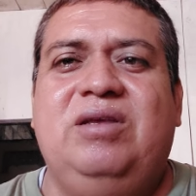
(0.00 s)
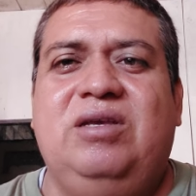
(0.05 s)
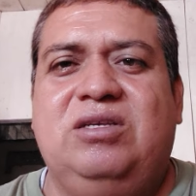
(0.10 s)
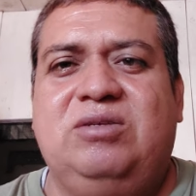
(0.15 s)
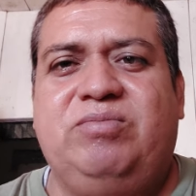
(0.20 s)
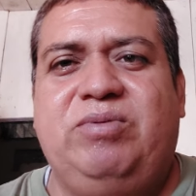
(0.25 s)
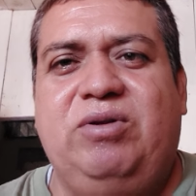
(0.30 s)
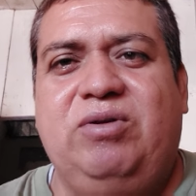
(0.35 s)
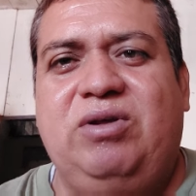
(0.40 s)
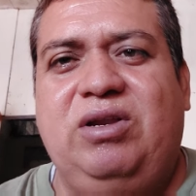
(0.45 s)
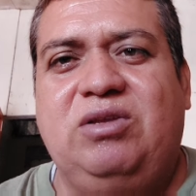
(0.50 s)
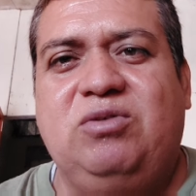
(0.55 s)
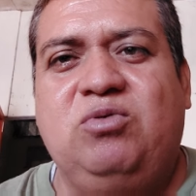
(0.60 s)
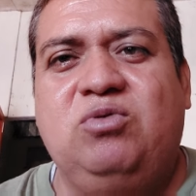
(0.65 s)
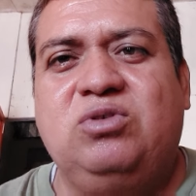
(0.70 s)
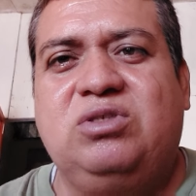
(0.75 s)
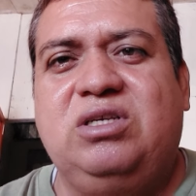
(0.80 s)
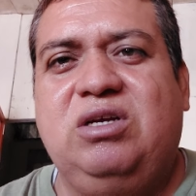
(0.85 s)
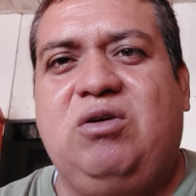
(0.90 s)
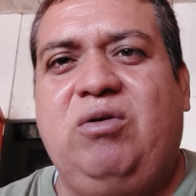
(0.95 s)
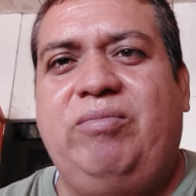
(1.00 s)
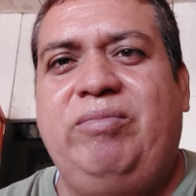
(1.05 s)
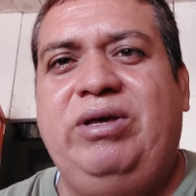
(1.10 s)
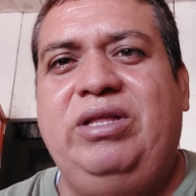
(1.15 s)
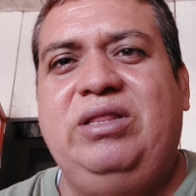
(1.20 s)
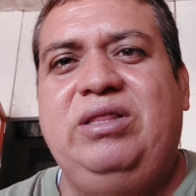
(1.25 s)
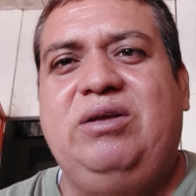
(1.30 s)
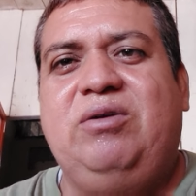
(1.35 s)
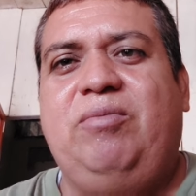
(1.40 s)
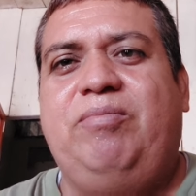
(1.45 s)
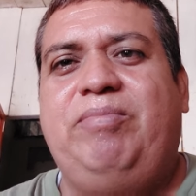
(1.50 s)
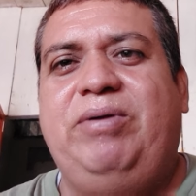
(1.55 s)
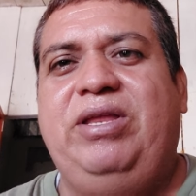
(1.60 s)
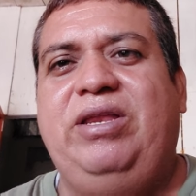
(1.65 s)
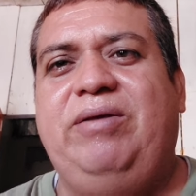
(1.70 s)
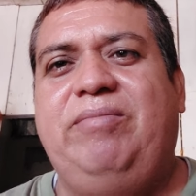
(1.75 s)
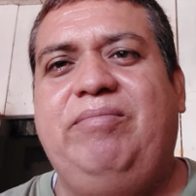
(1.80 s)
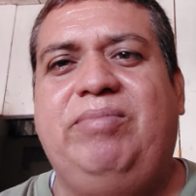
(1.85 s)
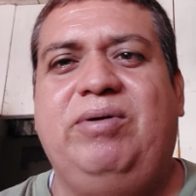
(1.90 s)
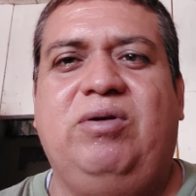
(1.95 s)
espero que les guste, comenten,
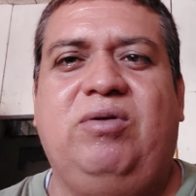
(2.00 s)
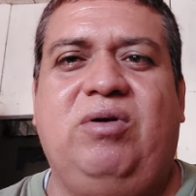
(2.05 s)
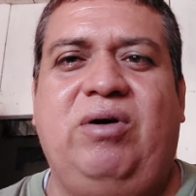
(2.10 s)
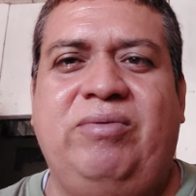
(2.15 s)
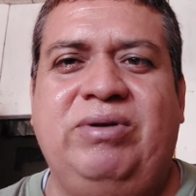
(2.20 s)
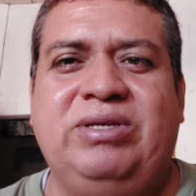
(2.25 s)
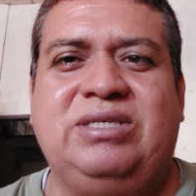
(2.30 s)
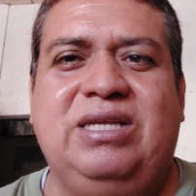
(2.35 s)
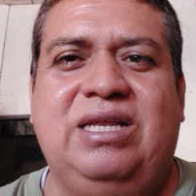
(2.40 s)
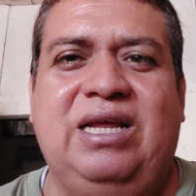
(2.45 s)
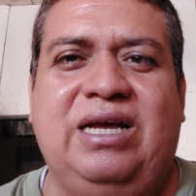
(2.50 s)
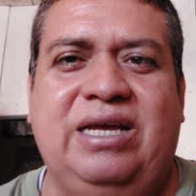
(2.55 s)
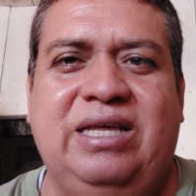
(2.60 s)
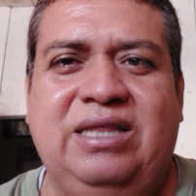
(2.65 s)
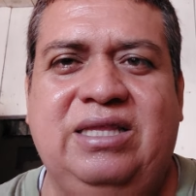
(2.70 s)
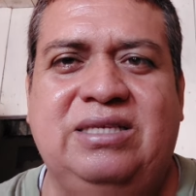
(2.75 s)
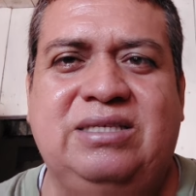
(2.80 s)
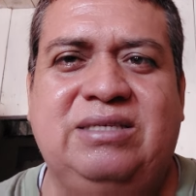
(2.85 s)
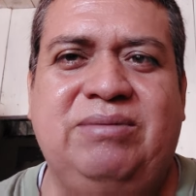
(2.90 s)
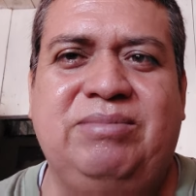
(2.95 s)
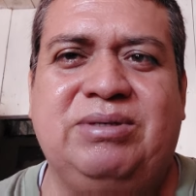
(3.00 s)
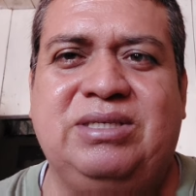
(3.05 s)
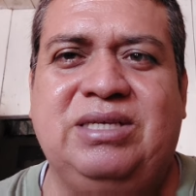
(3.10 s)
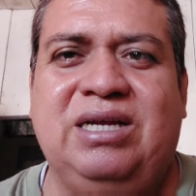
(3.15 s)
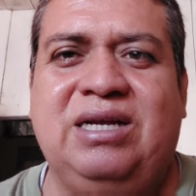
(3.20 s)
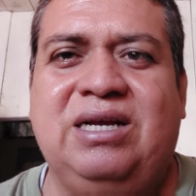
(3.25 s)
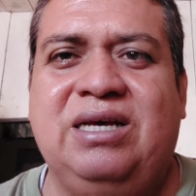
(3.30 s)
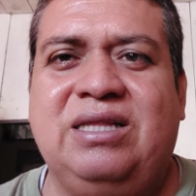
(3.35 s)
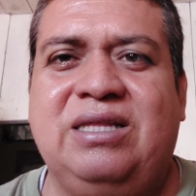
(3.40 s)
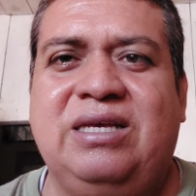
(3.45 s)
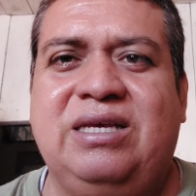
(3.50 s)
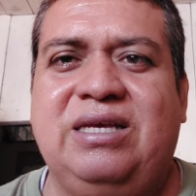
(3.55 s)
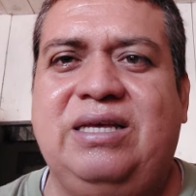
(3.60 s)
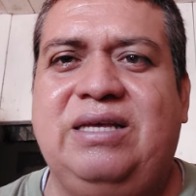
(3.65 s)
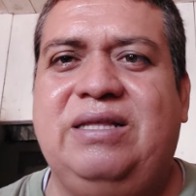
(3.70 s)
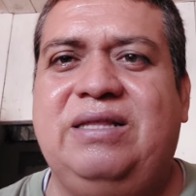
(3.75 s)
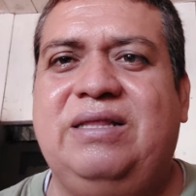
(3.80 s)
opinen, pero a veces la gente sí me saca de,